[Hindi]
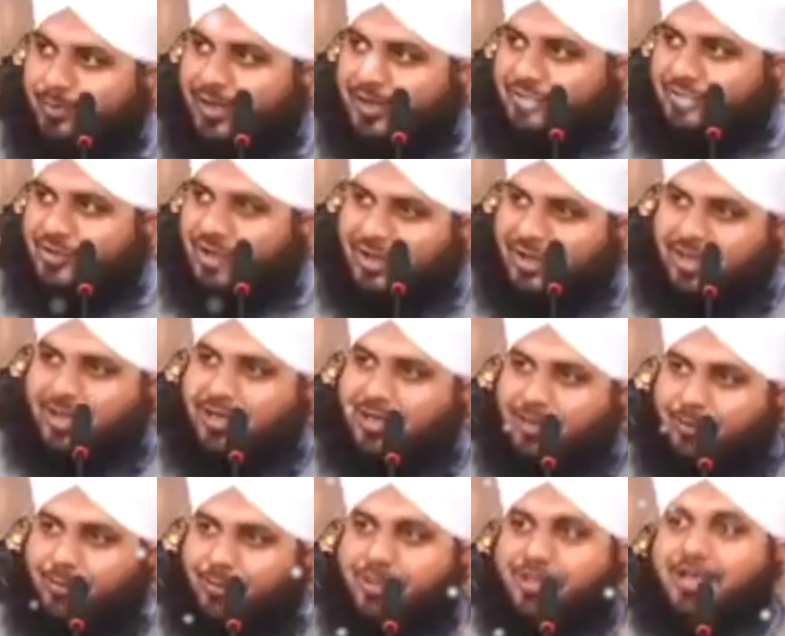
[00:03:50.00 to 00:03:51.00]
मैं सारा ले
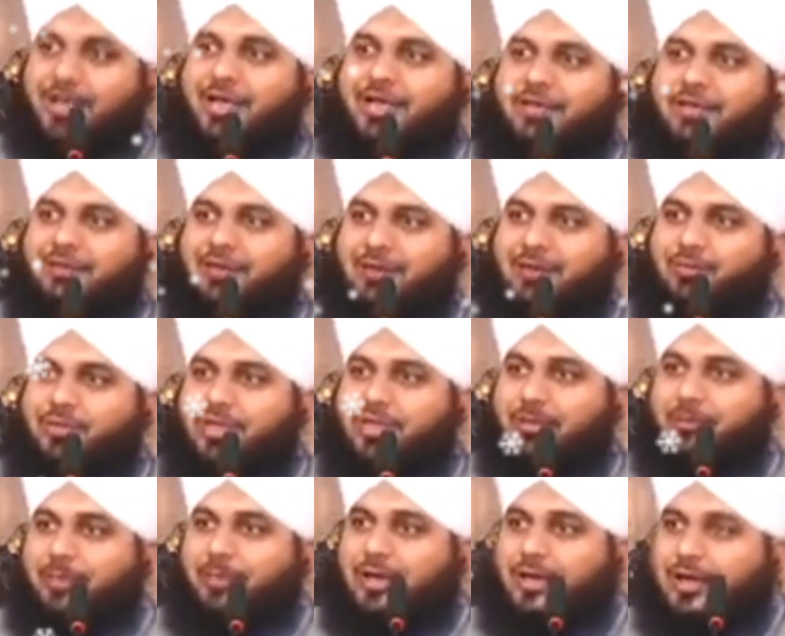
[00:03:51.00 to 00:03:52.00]
आऊँ क्या जवाब
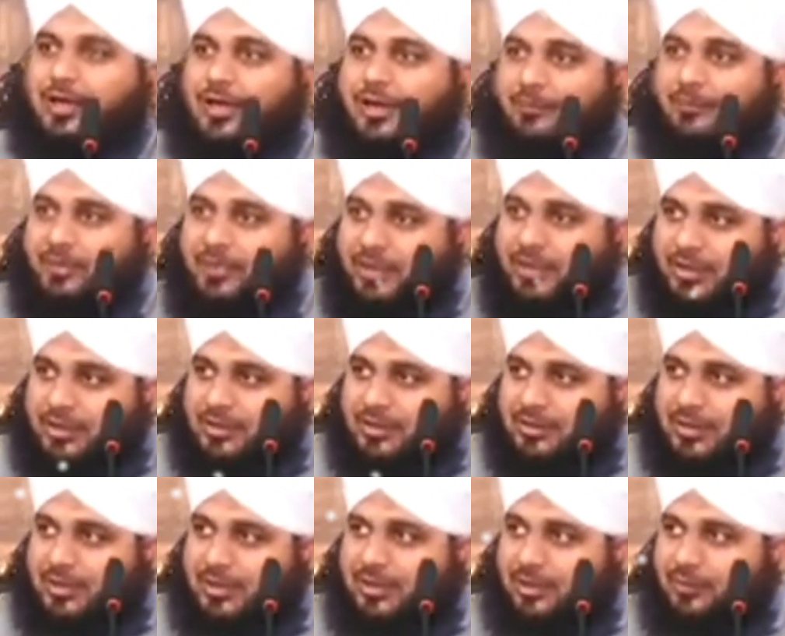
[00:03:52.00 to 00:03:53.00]
दिया माँ अब कई
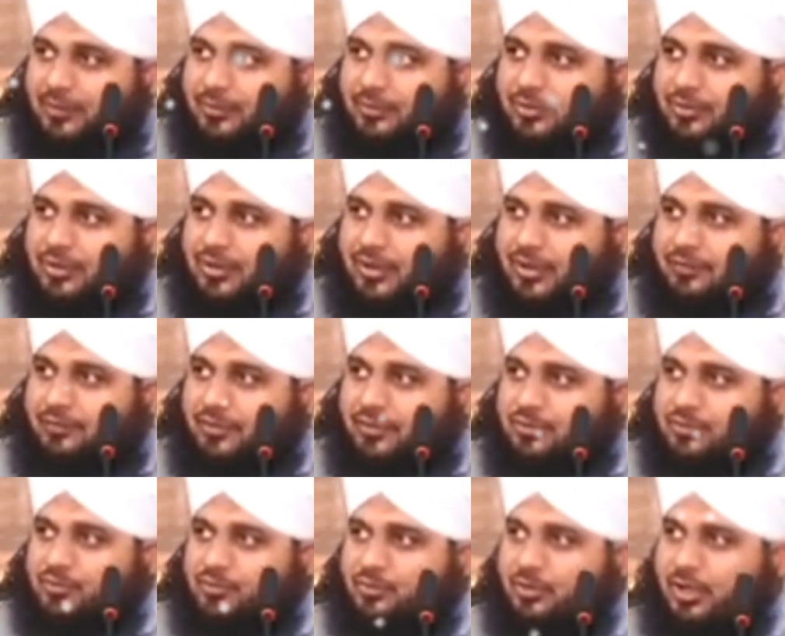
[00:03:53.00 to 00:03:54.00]
तहमुल्ला व
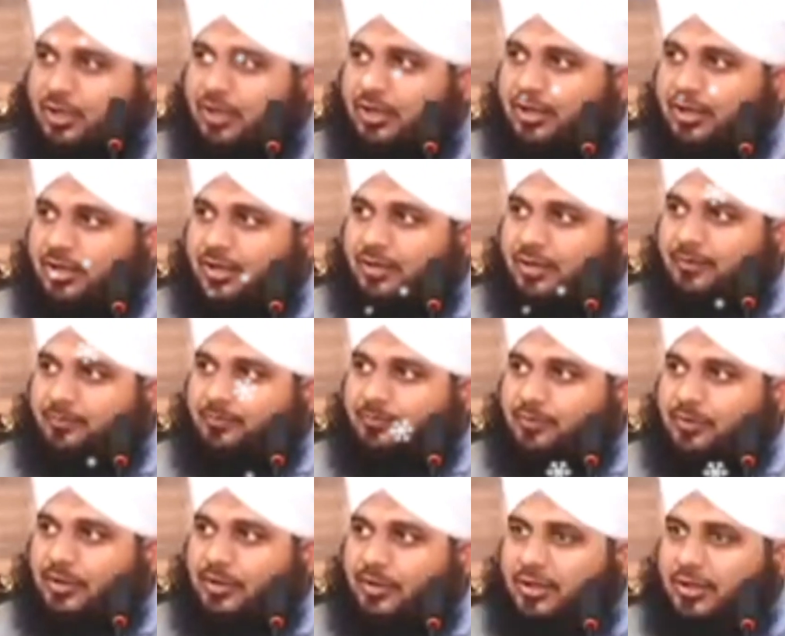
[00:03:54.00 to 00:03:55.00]
रसूल्ला
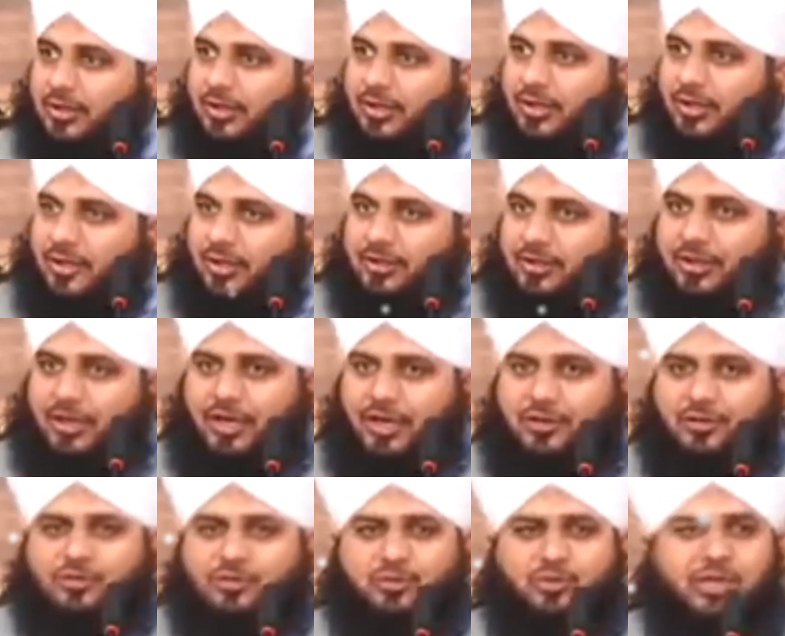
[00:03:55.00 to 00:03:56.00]
या
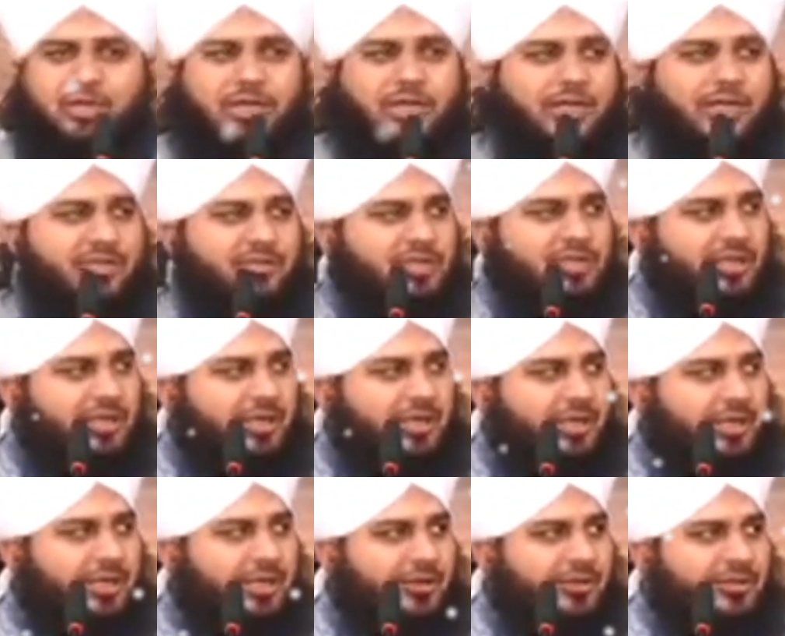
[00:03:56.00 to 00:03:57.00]
रसूल अल्लाह
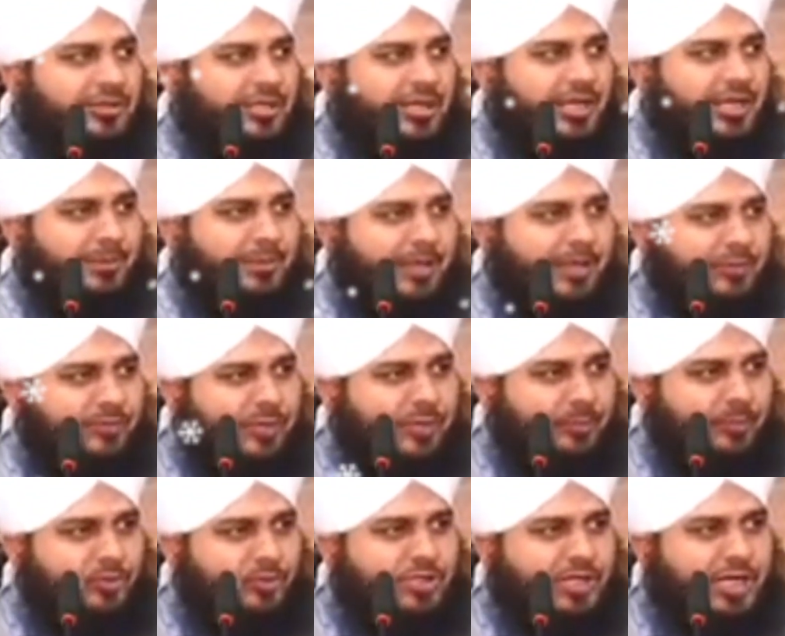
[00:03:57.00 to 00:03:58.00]
सल्लल्लाहु अलैहि वसल्लम आपने
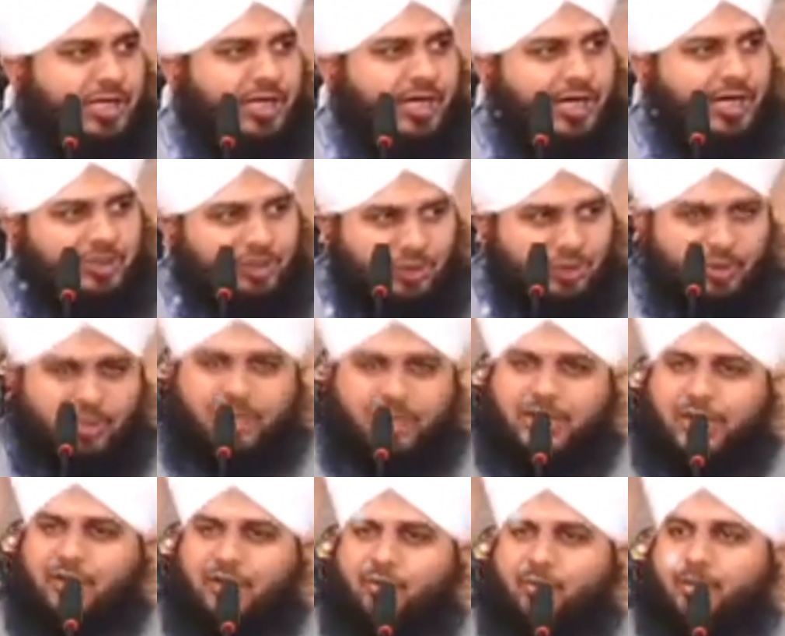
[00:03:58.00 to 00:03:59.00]
पूछा क्या छोड़
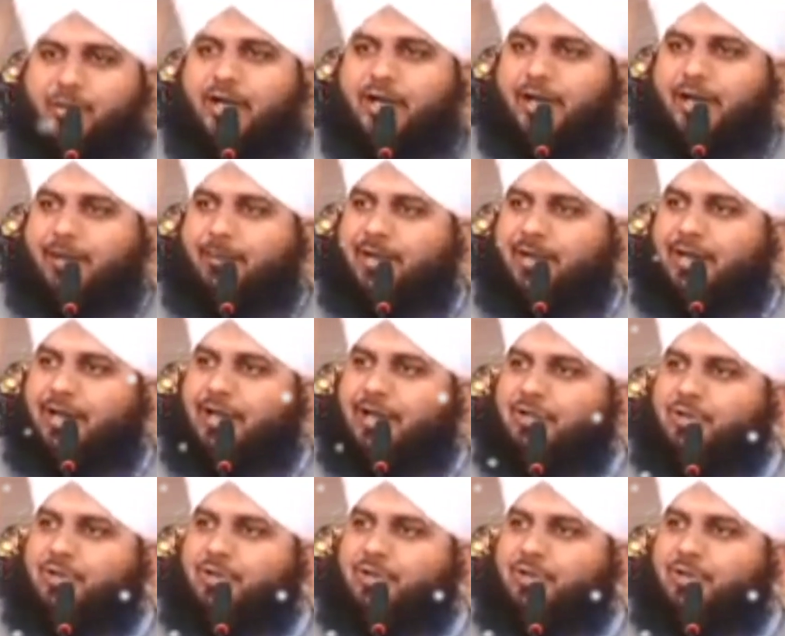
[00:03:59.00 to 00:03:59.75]
के आया हूँ मैं घर में अल्लाह